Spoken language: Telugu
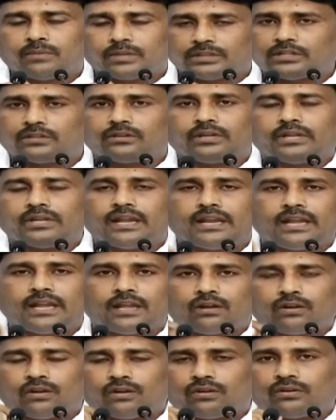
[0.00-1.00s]
మొత్తం
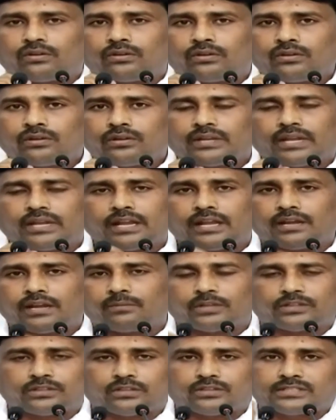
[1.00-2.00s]
ఏలేరులో ఏలేరు
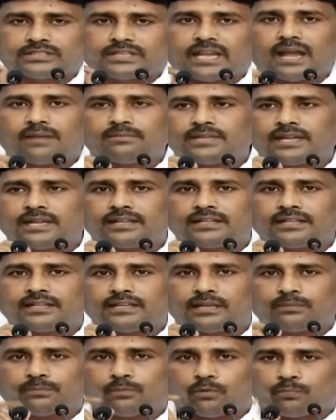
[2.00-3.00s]
మొత్తం స్కామ్
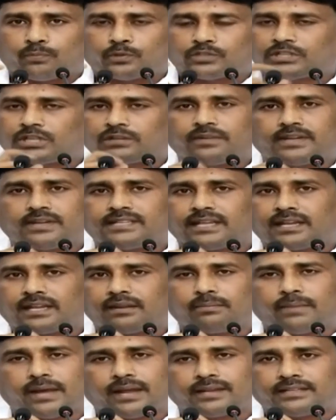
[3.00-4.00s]
జరిగిందని చెప్పి ఒక పుస్తకం
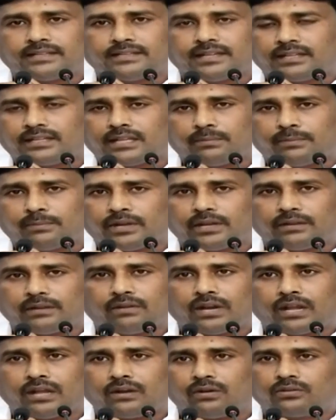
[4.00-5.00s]
వేశారు భారతీయ జనతా పార్టీ
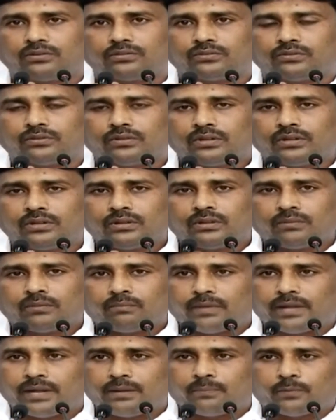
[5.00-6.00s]
వాళ్ళు ఆ రోజు
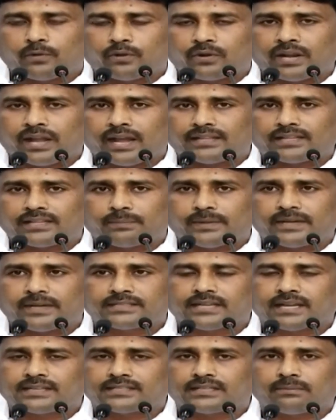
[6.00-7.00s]
మరి ఇప్పుడున్న
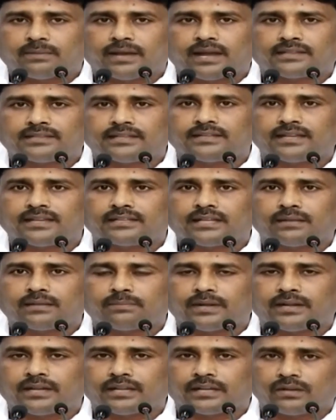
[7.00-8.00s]
ఆంధ్రప్రదేశ్ రాష్ట్ర భారతీయ జనతా
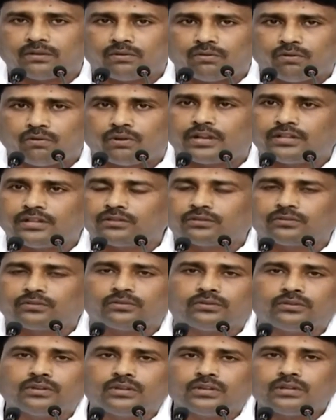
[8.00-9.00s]
పార్టీకి
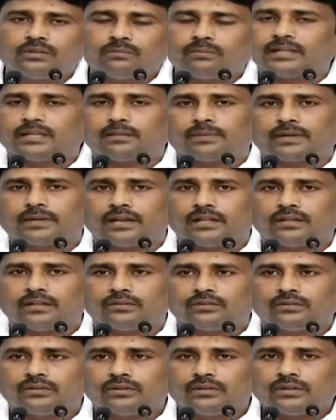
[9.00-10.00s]
నోరెందుకు
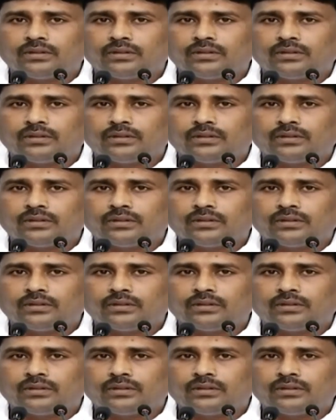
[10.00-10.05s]
మెదపట్లేదు